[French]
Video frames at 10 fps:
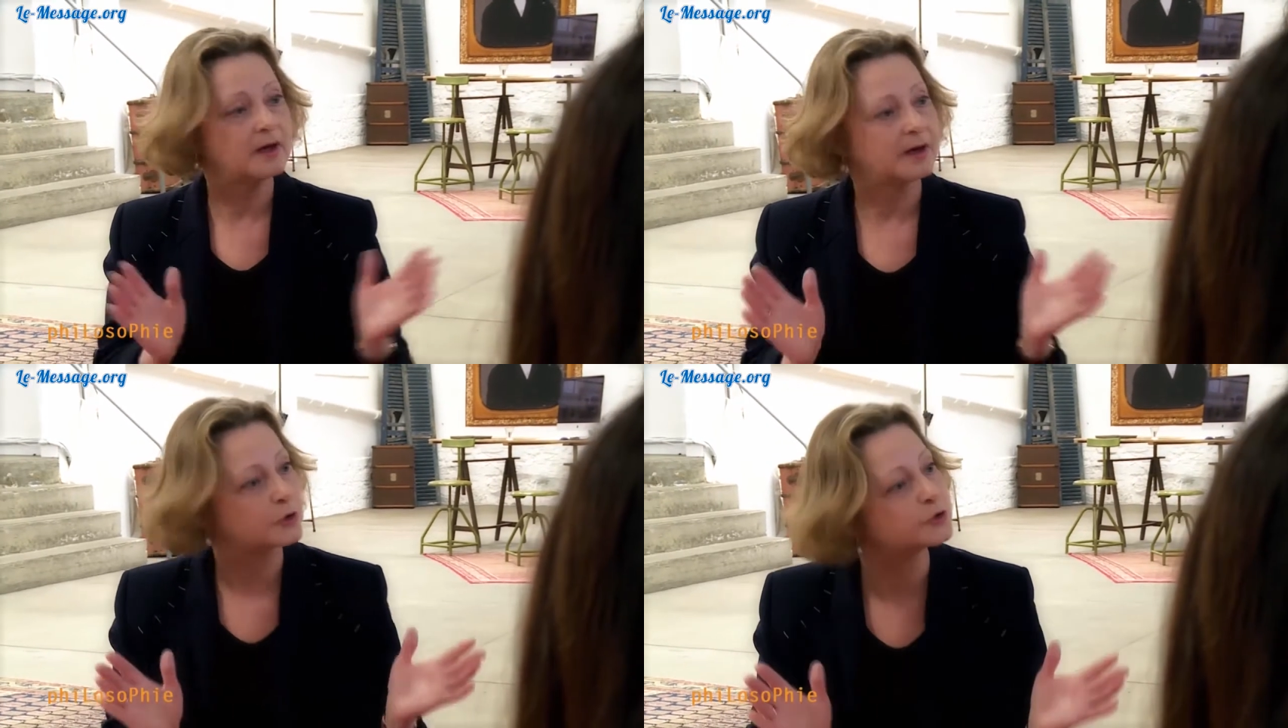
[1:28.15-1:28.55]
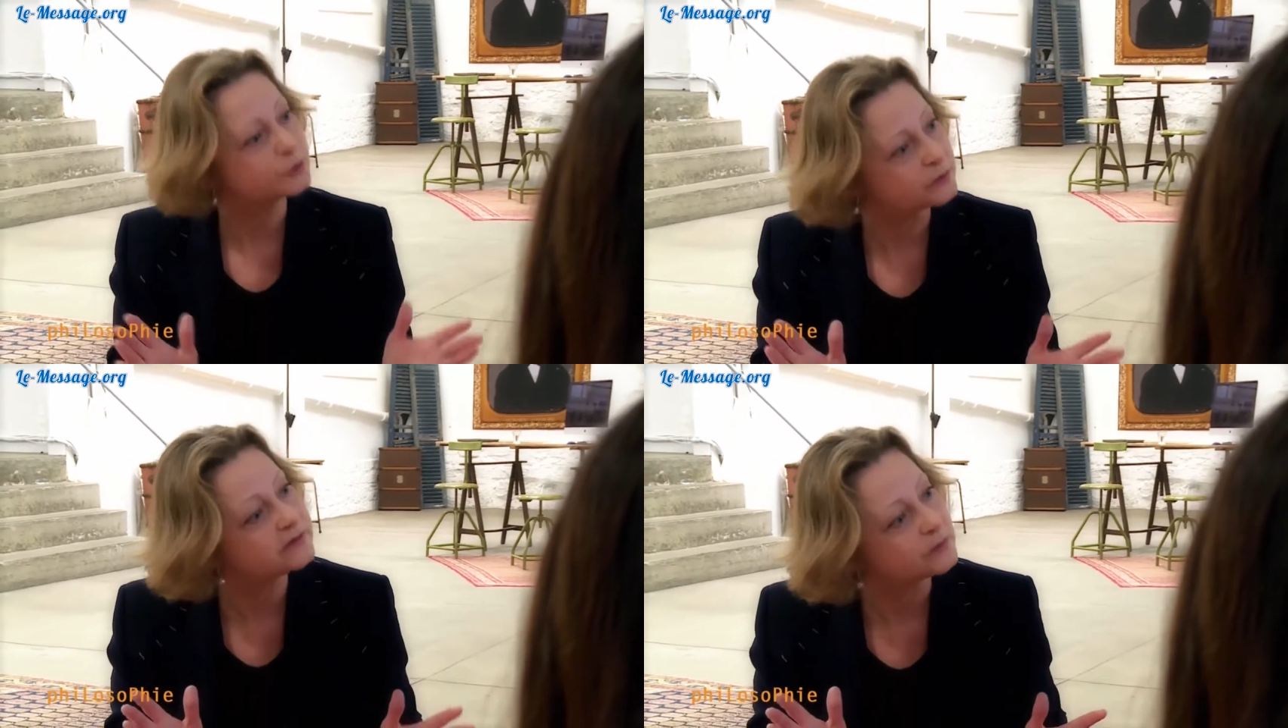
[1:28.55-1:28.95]
Alors je ne
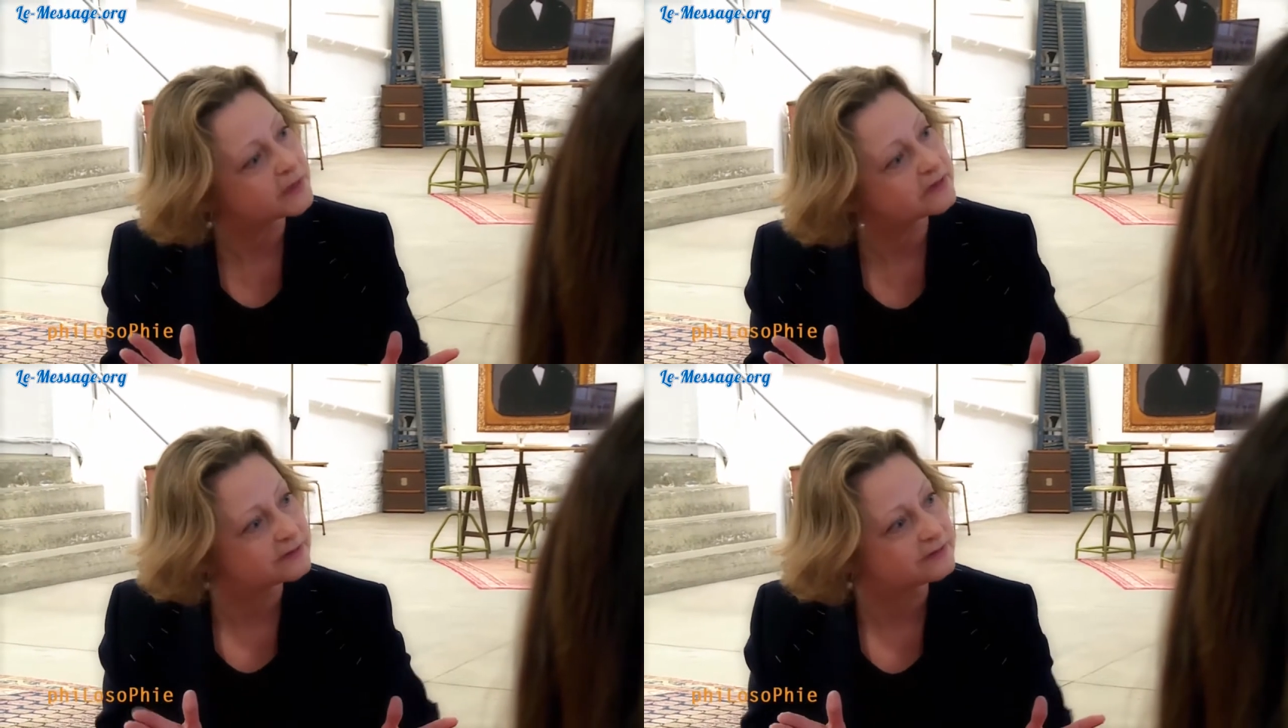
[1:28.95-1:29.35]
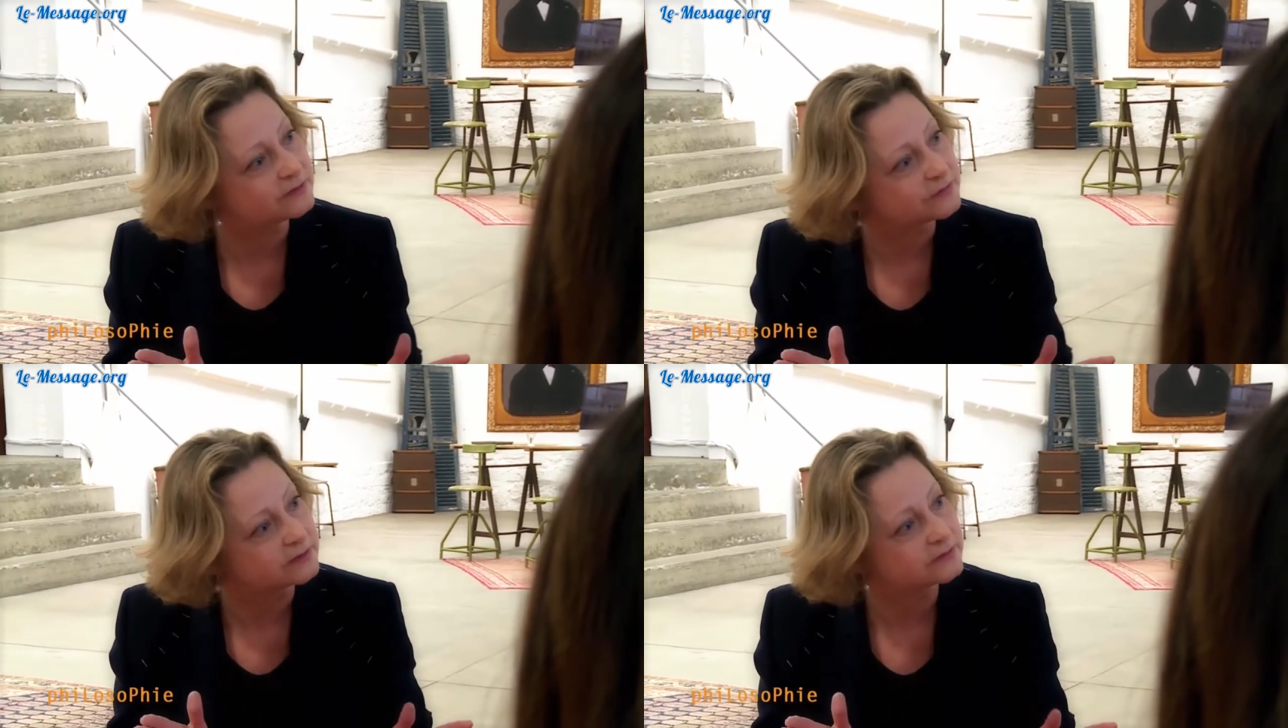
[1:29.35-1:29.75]
connaissais pas cette
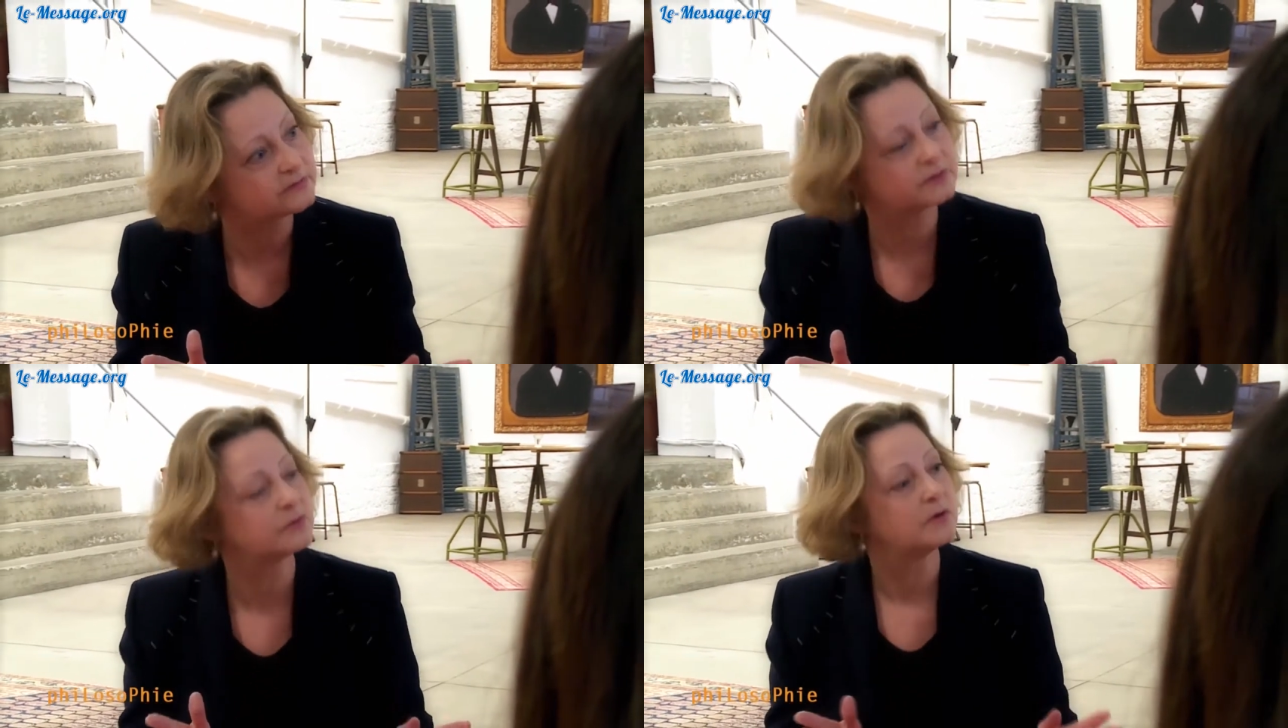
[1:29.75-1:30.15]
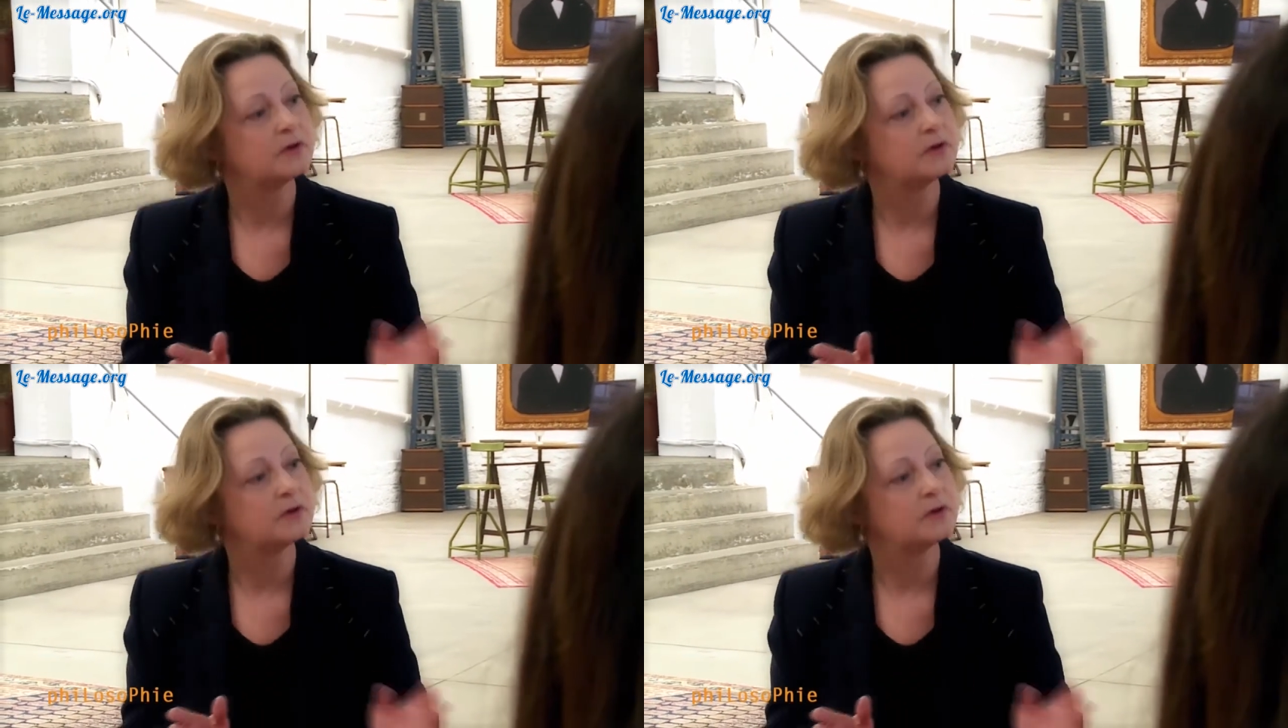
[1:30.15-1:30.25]
définition,